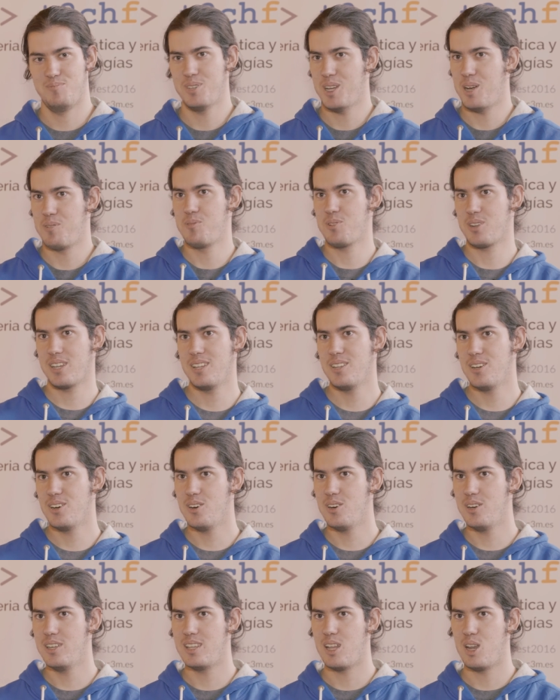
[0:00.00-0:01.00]
muy
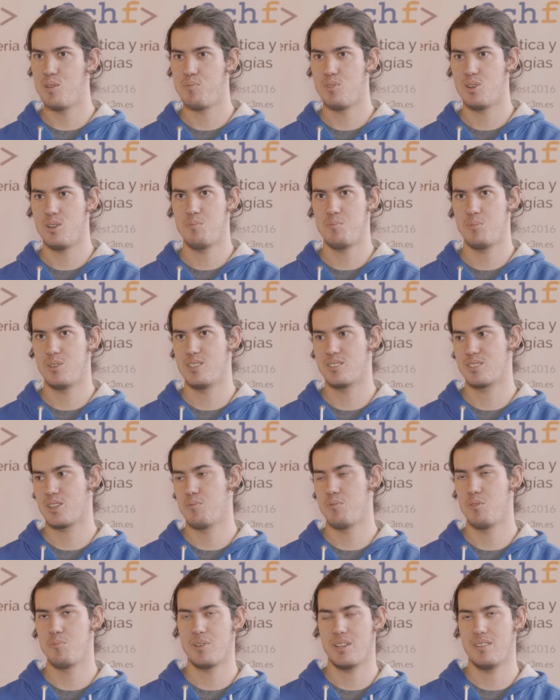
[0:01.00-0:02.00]
aburrido y te lo ponen pues como,